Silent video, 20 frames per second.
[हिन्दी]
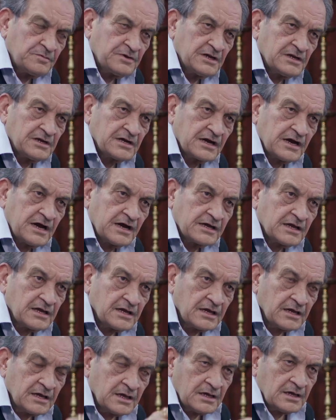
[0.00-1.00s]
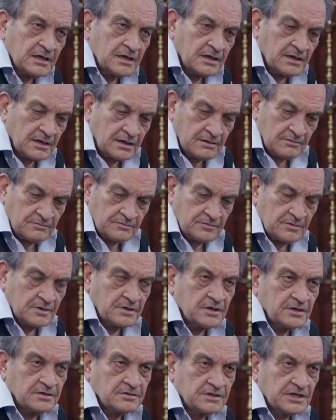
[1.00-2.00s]
भी ये लगा कि
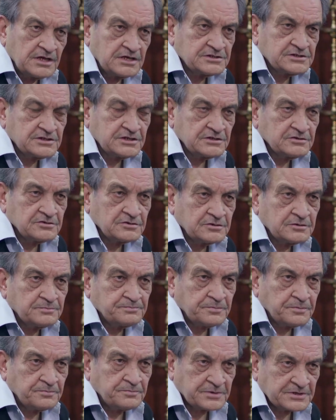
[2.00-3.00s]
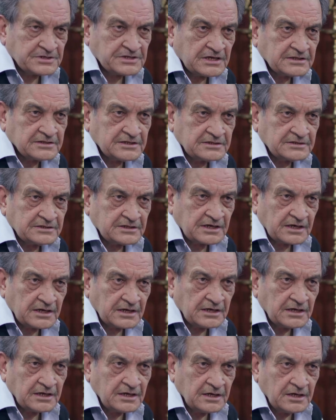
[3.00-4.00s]
देश की जो प्रजातंत्र
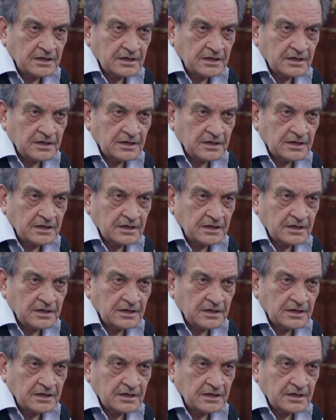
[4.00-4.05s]
है